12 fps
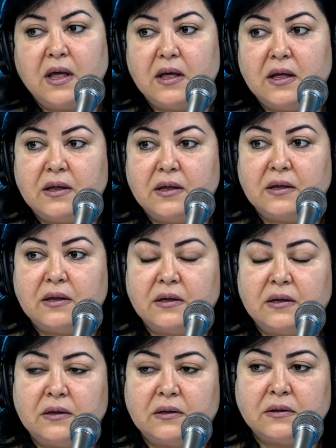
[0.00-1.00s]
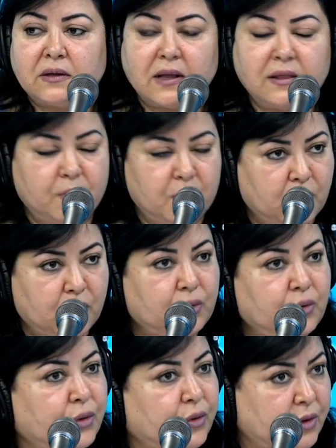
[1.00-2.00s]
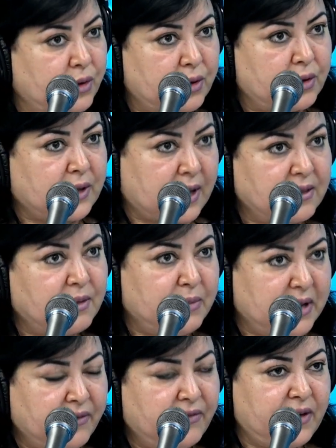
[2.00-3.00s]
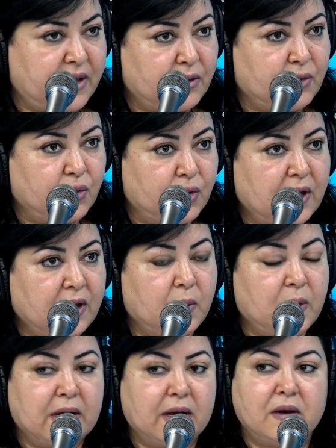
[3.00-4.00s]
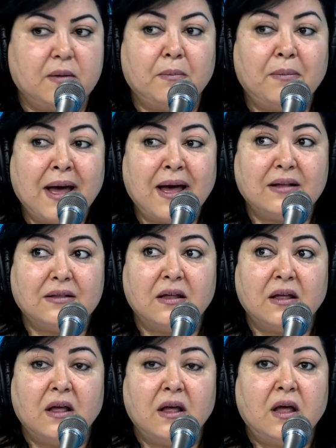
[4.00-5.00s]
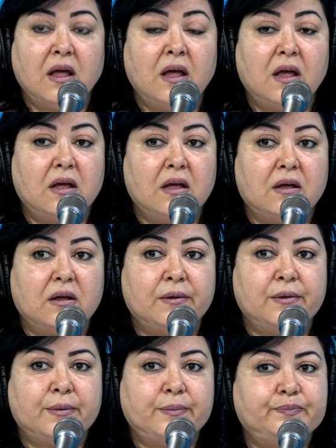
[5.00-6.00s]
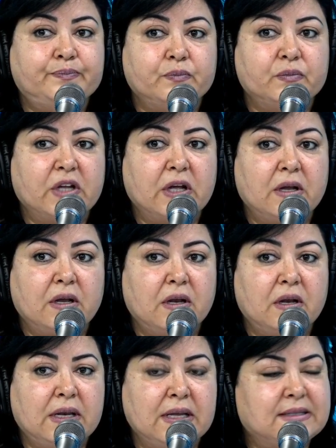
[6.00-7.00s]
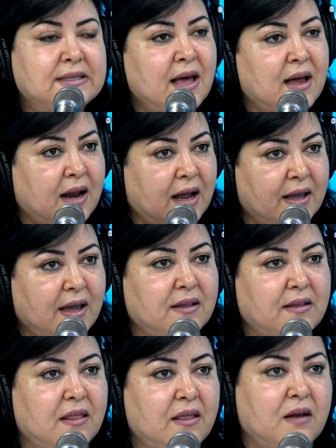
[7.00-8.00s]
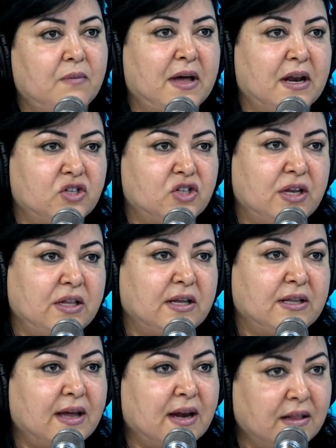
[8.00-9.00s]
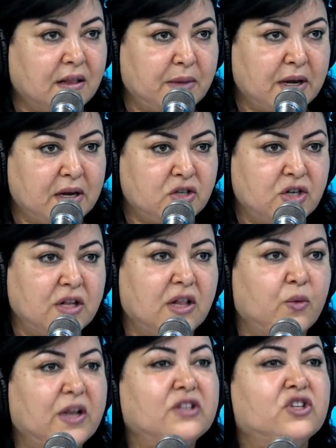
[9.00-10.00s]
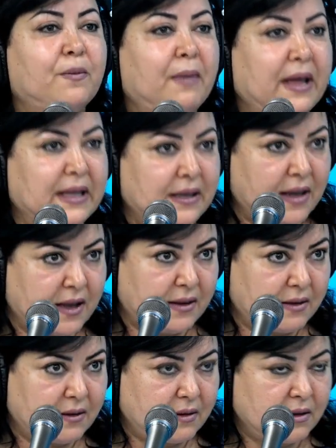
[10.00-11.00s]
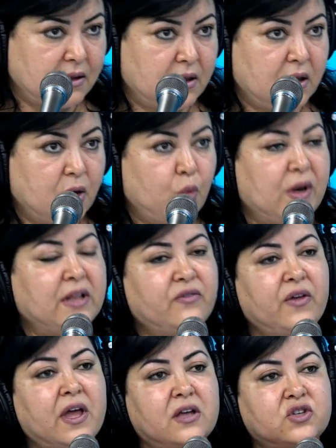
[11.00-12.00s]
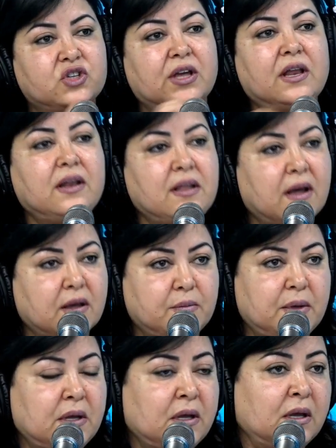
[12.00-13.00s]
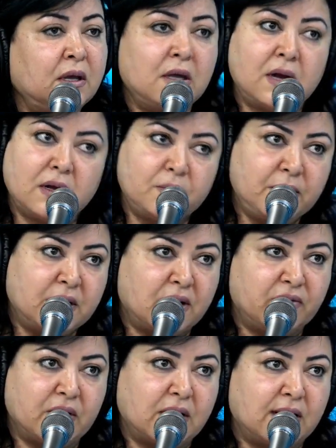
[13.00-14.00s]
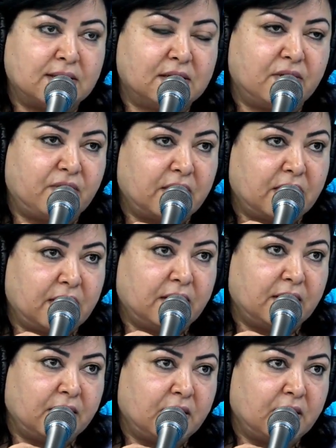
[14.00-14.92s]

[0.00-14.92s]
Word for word: آه، تقدم العروض آه، تقدم ملفات اوكي ولكن من بعد آه، اللي صار حكايه هذه المهرجانات ادارات المهرجانات اللي ولات جمعيات ولات فيها اشكاليه كبيره كبيره في خلاص الفنان